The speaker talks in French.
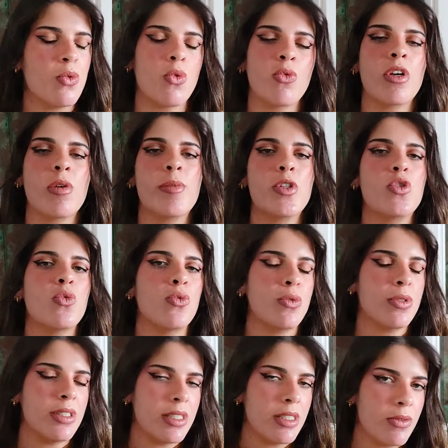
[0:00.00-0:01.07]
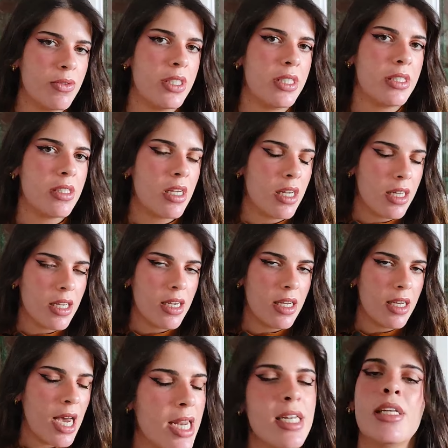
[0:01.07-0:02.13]
donc vraiment je vous invite
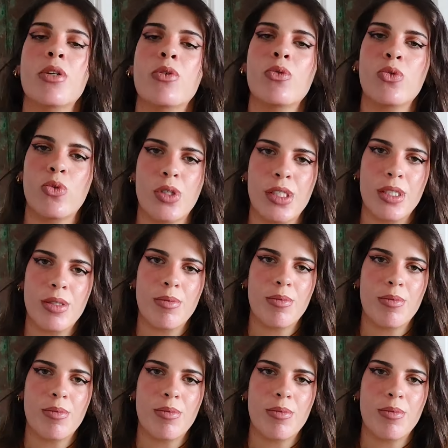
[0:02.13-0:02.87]
à aller les consulter.